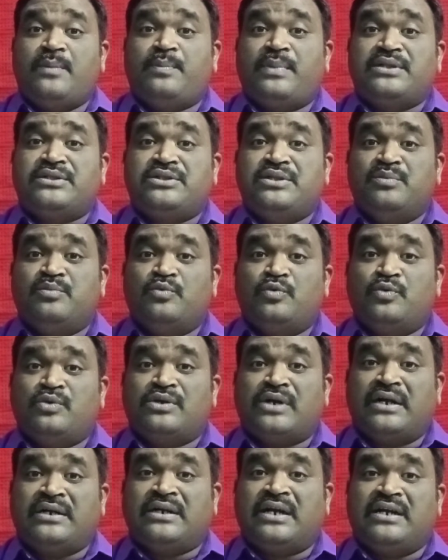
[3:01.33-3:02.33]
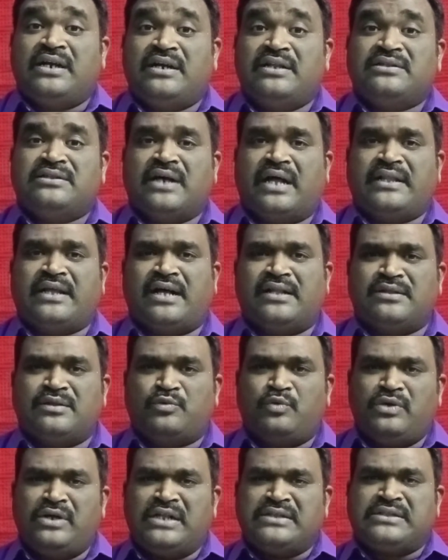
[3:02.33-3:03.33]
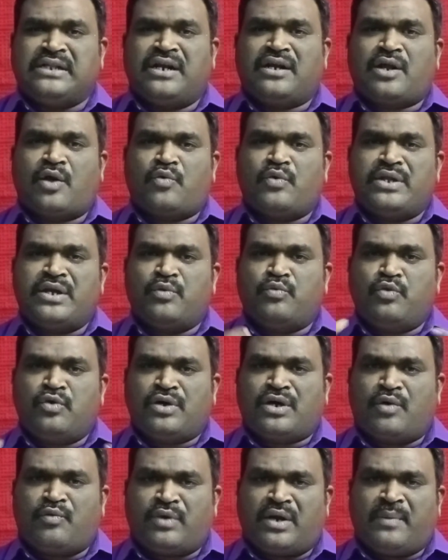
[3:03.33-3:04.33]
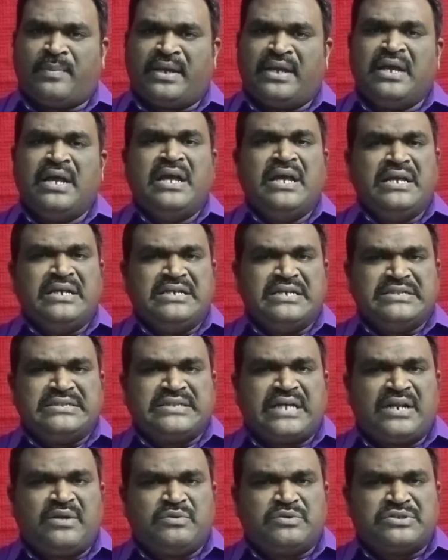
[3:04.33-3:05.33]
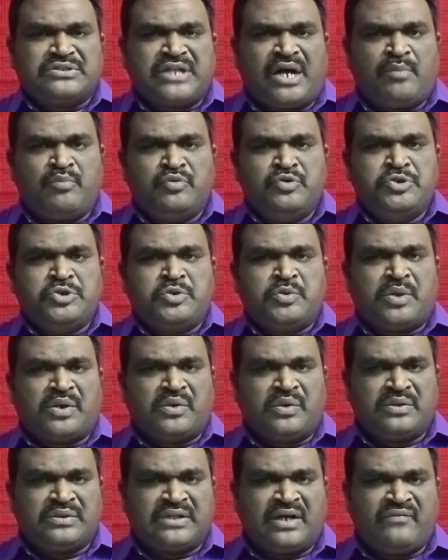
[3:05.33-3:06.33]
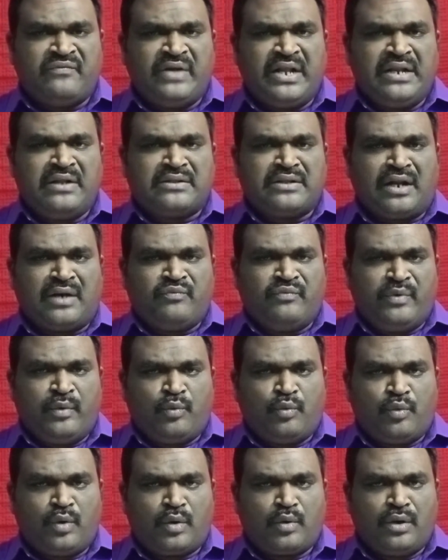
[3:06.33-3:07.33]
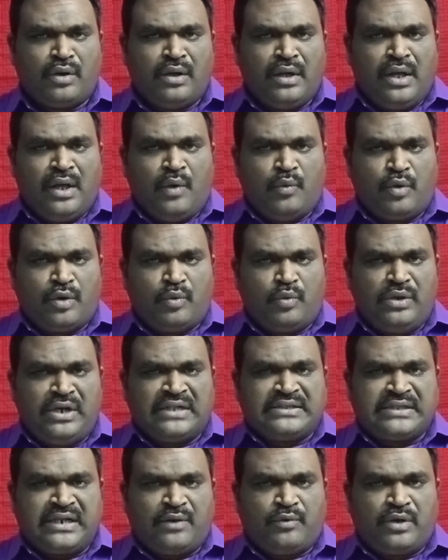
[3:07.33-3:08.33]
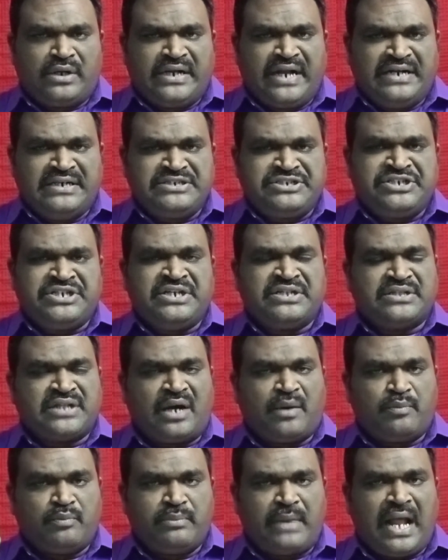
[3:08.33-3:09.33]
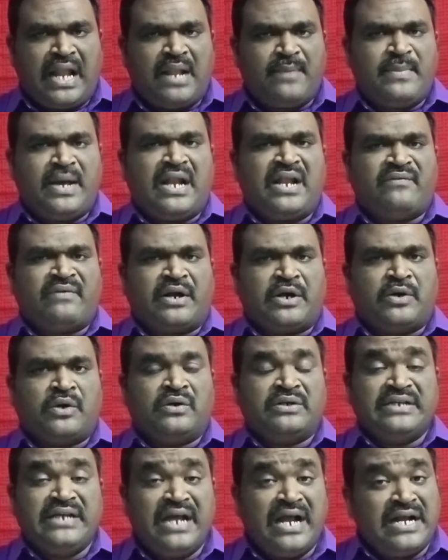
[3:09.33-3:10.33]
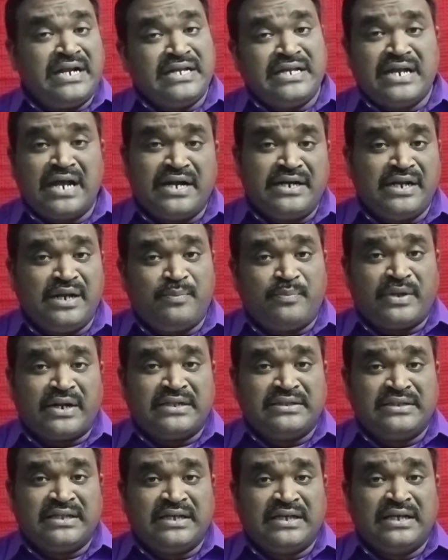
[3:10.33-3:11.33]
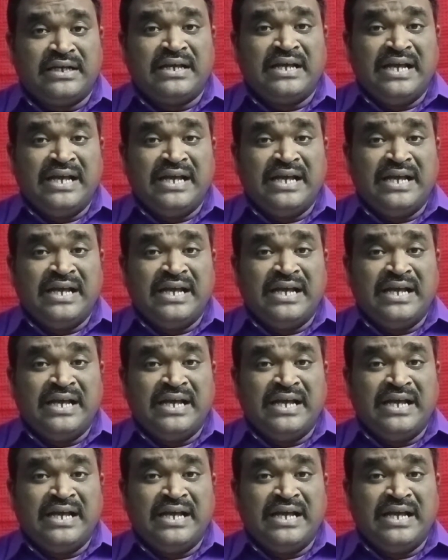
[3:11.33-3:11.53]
எண்பத்தி மூணு ரன்கள் எடுத்து அதான் அந்த உள்ளத்தில் இருக்கக்கூடிய ஊக்க உடைமை எந்த அளவுக்கு தான் முன்னுக்கு வரணும் தான் தான் ஒரு ஒரு உள்ளத்துல ஒரு எழுச்சி தாம் மேல மேல வரணும் ஏழு ஏழில் பிறந்து